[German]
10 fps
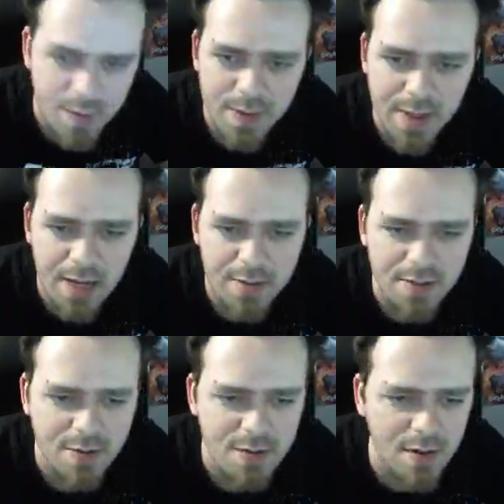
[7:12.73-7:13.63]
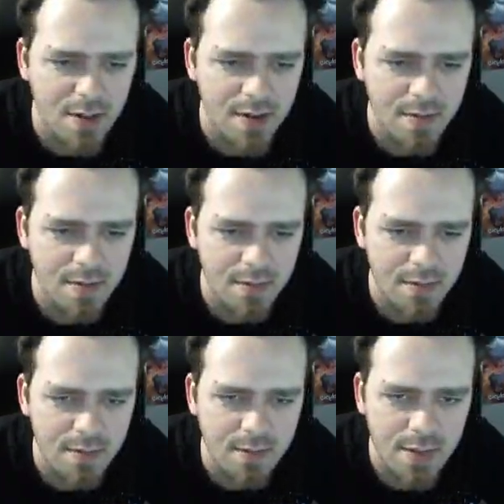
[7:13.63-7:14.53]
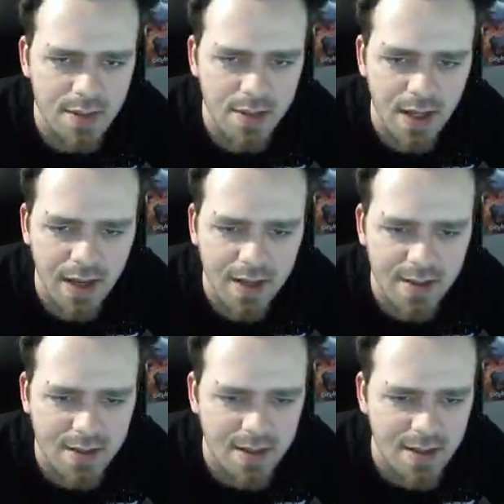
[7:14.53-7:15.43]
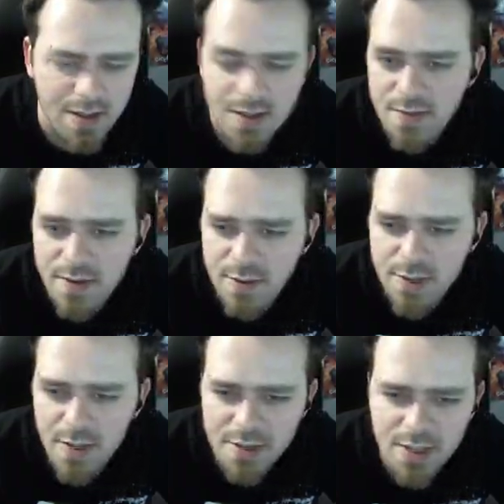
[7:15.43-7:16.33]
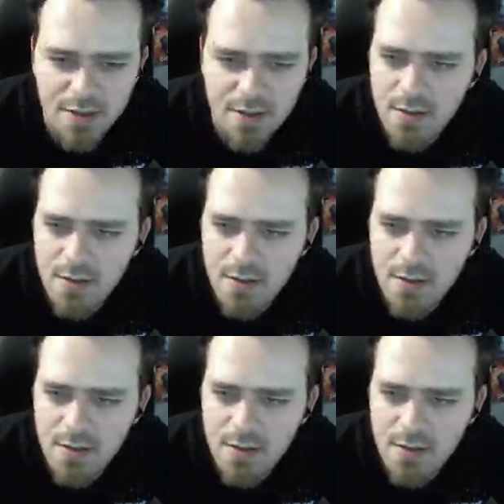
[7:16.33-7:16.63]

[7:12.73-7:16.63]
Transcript: mit Namen suchen oder mit der ID, die in der Videobeschreibung steht.